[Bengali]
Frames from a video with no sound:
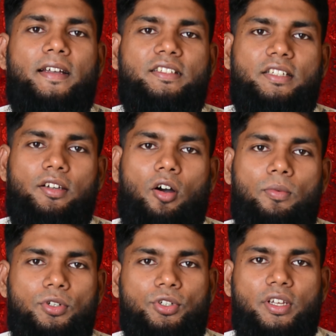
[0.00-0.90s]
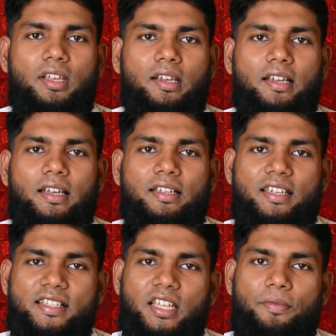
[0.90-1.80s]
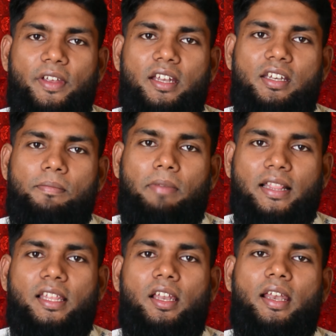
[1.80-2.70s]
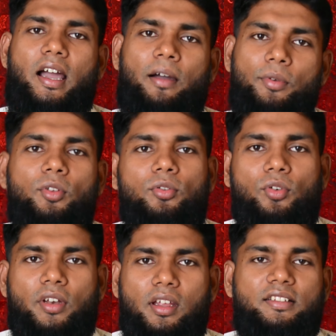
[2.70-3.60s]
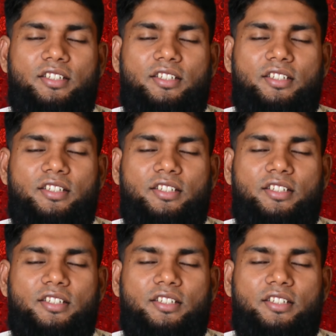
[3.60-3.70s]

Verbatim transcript: যে অবশ্যই টিন সার্টিফিকেটটি বাতিলের আবেদন করে